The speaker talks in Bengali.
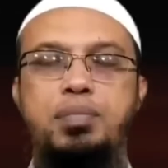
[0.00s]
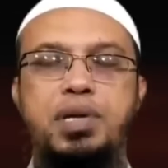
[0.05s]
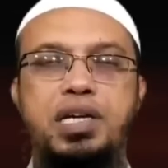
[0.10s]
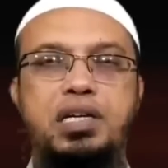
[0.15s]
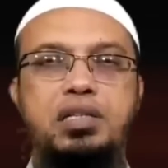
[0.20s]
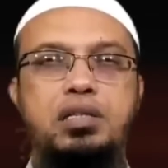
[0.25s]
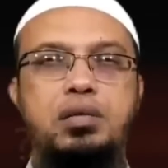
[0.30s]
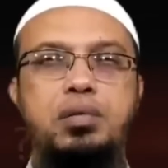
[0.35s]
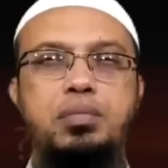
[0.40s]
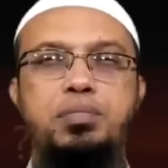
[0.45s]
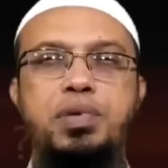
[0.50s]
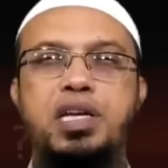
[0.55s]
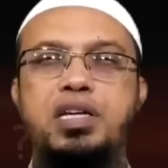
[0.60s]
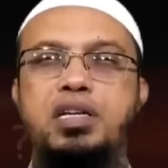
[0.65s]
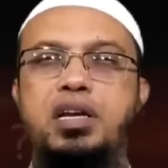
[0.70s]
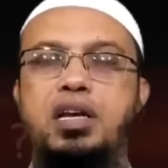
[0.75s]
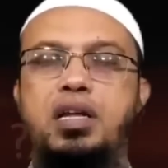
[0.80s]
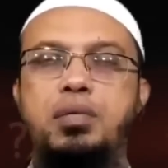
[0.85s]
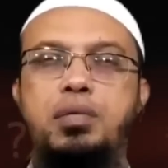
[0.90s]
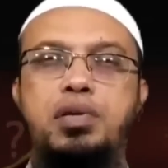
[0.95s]
যে আল্লাহ আপনার কাছে আমি
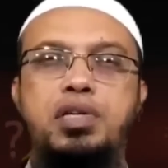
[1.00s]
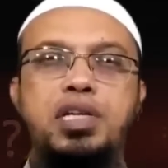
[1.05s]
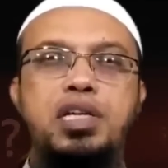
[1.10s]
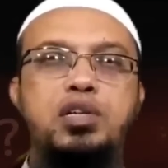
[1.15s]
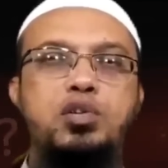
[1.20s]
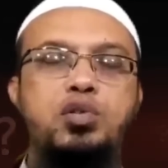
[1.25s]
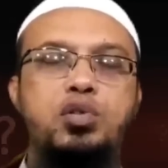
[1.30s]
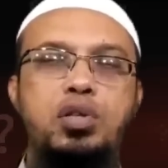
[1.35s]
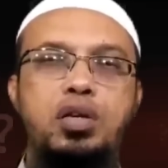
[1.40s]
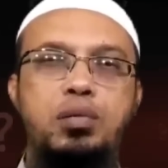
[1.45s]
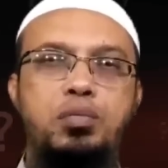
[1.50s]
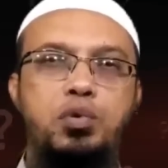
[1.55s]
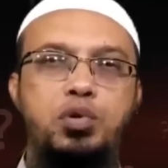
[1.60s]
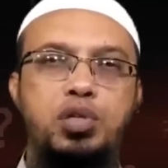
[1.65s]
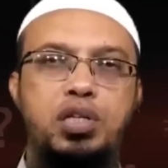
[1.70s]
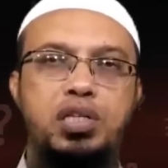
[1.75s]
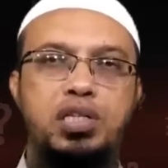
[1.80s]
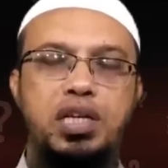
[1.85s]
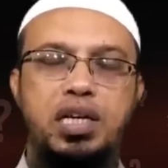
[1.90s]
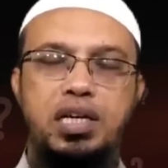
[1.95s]
পেরেশানি এবং টেনশন থেকে
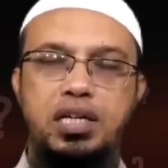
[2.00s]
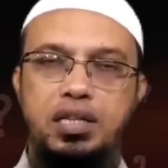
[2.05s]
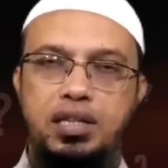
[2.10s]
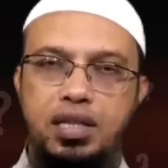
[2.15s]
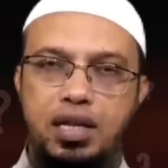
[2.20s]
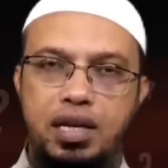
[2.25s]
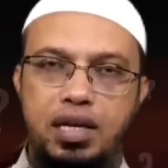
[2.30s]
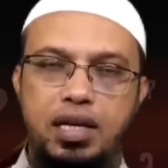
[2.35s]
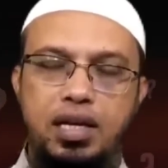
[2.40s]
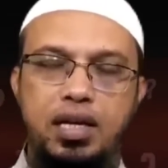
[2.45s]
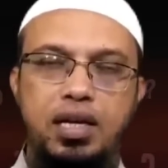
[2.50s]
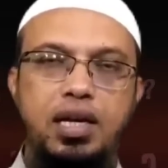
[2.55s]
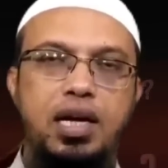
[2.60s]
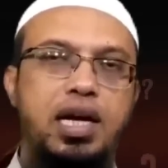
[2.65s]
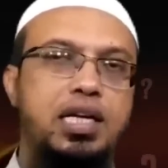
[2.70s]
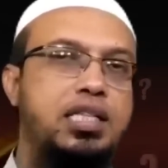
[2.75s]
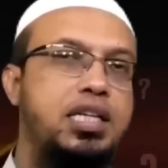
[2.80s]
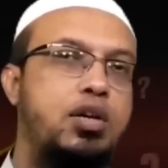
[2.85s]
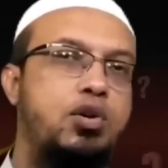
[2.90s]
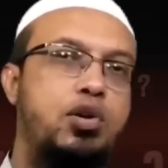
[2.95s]
মুক্তি চাই তাহলে
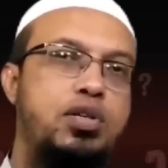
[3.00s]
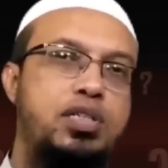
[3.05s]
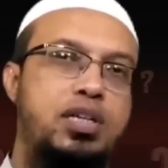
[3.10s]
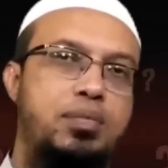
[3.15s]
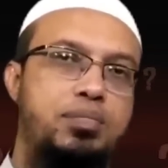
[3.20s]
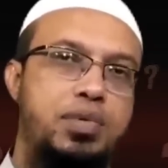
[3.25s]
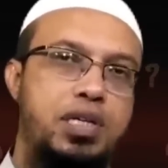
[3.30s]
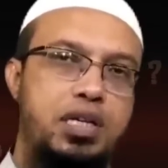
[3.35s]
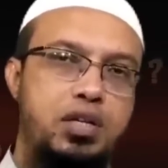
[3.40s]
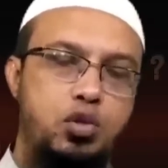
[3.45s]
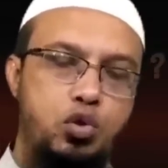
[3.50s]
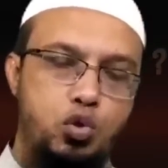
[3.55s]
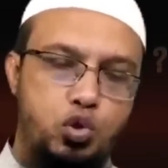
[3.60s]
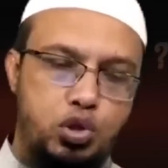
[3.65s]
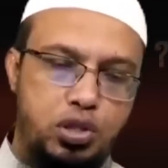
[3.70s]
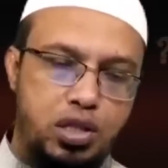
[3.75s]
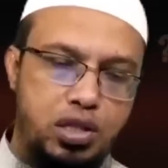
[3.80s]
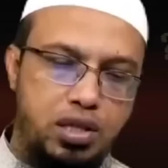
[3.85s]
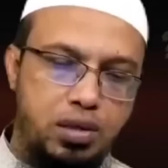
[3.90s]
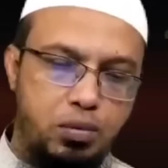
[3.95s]
আশা করা যায় আপনি
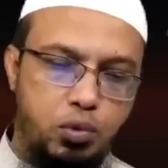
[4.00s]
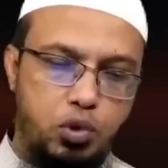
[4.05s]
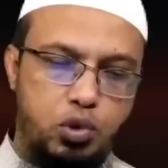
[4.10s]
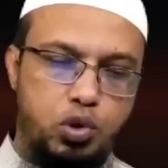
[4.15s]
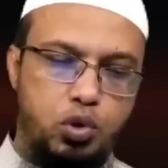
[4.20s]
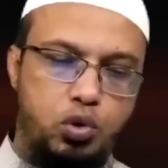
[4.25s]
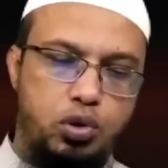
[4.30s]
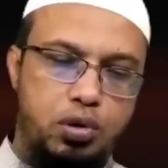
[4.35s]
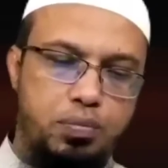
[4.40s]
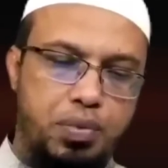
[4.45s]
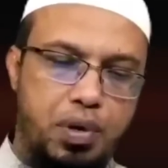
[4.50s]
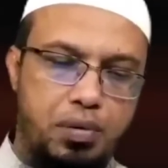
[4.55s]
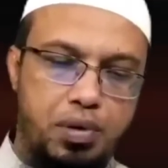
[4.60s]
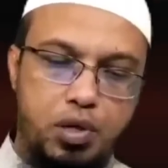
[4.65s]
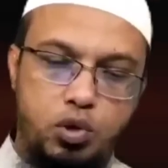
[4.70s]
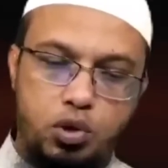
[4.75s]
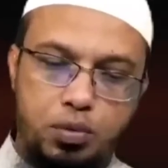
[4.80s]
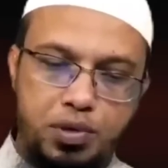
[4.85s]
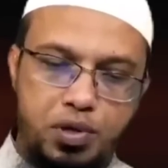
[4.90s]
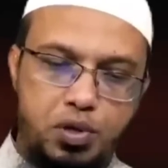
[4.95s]
দুশ্চিন্তা মুক্ত হতে
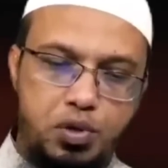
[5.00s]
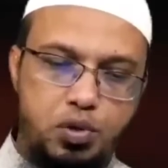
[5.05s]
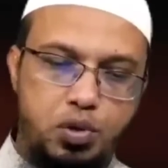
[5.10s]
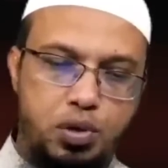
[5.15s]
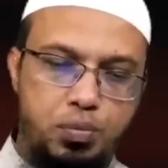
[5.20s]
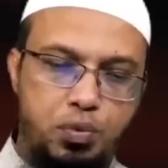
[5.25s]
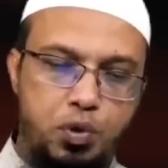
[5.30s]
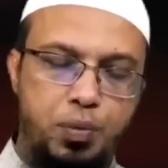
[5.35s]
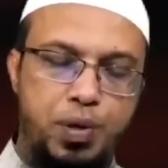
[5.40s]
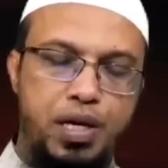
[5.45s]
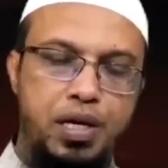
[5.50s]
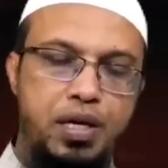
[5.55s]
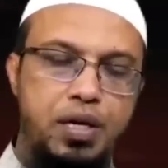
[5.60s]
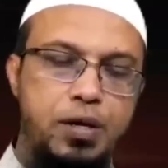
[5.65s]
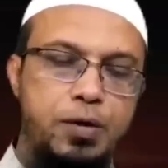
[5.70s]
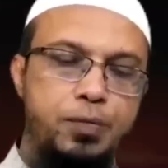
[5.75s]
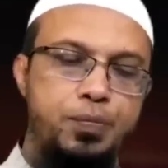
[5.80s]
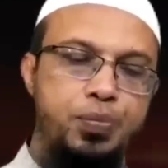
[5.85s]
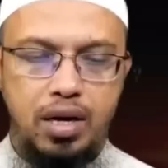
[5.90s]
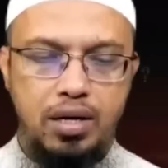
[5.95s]
পারেন এই দোয়া বিশেষ করে পড়বেন
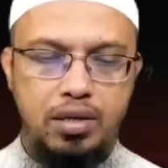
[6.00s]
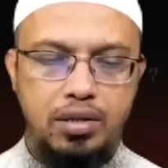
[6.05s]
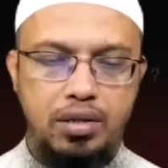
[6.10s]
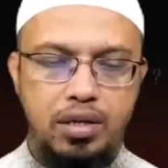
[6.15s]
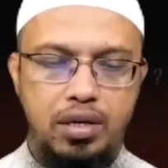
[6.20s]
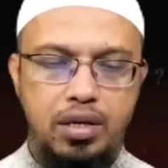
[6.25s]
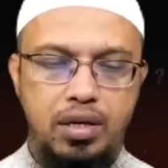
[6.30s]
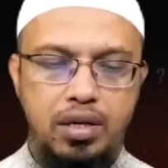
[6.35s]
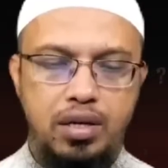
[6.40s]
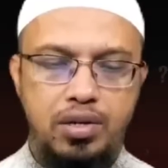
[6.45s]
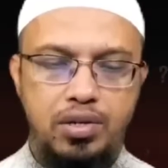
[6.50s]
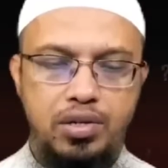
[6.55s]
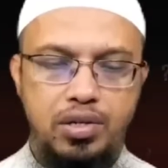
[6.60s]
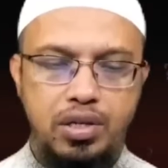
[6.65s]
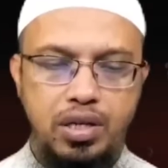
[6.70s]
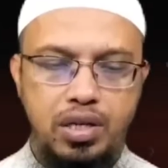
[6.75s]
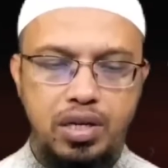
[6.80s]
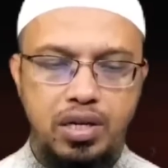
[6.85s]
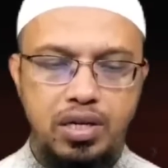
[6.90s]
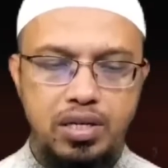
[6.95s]
আর জানা
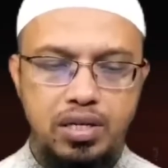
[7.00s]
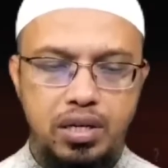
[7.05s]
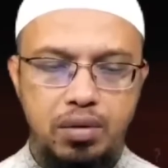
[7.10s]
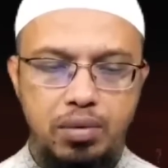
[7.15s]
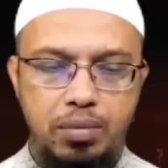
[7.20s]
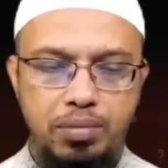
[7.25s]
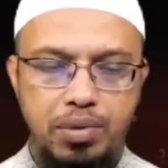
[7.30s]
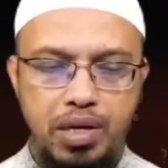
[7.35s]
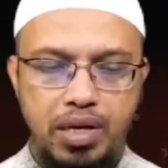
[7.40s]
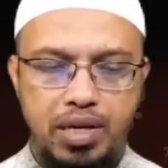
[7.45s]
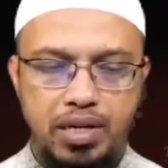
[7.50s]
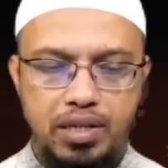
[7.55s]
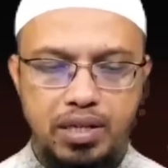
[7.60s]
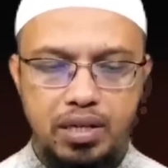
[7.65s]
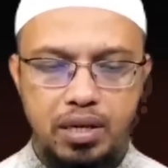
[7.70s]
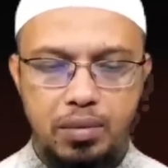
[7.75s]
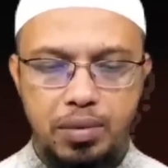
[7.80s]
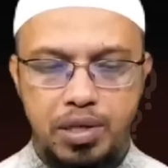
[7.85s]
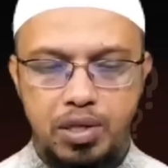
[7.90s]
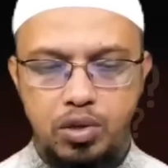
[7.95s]
শিরিন ইসলাম আপনি
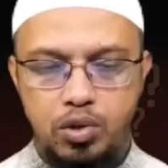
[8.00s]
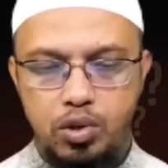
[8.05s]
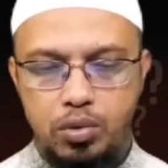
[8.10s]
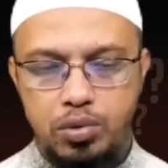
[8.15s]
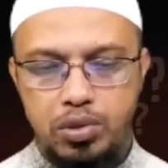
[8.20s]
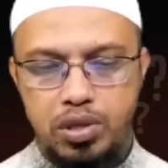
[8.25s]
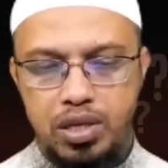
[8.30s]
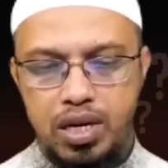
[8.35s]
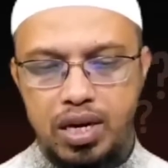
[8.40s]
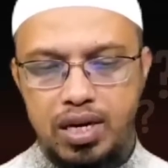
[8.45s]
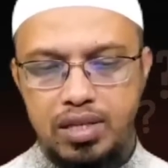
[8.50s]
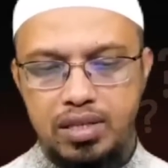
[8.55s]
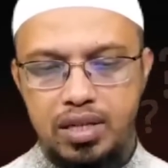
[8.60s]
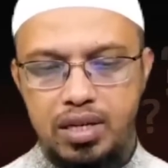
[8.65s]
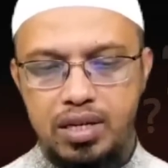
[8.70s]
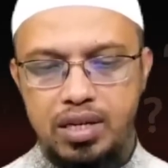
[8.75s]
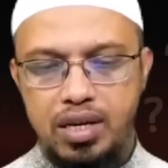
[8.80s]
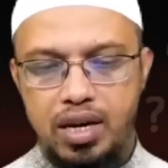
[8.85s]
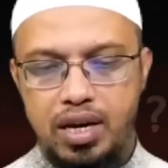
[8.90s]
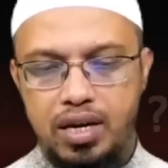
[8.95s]
লিখেছেন নামাজরত অবস্থায়
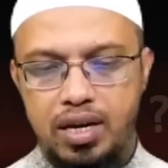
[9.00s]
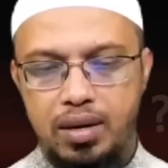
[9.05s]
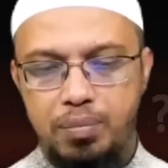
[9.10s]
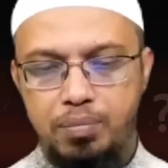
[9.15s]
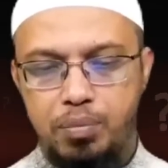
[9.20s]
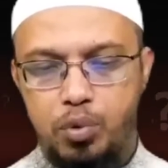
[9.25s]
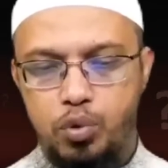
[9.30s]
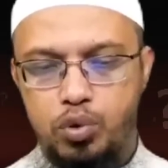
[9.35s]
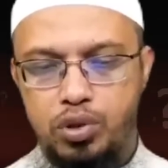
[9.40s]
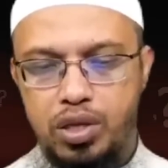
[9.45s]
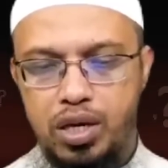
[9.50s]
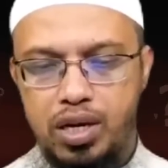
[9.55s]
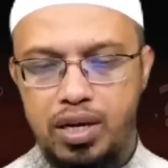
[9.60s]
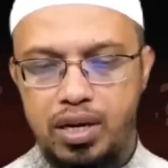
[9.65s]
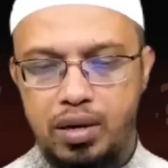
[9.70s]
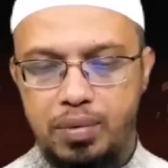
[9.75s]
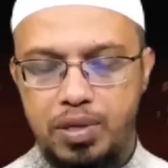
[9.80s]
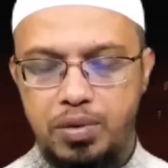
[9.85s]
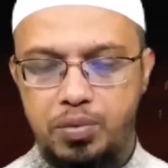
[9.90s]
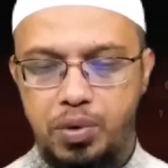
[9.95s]
আজান কানে পৌঁছালে
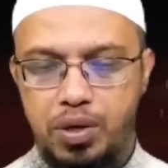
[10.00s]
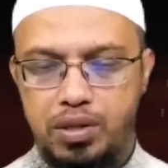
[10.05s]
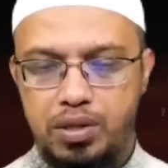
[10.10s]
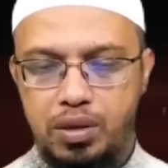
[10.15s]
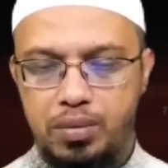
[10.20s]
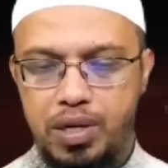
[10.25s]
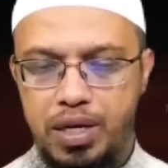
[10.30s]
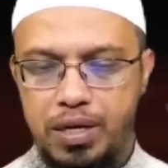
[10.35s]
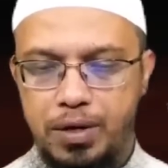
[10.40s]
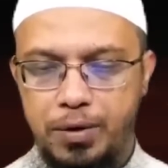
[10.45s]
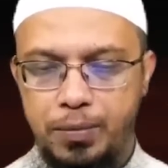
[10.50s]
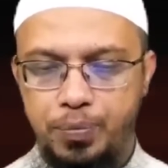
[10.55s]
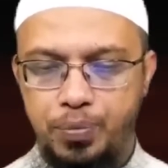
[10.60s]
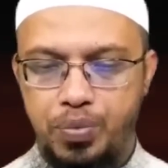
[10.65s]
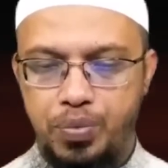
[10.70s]
নামাজ পড়া যাবে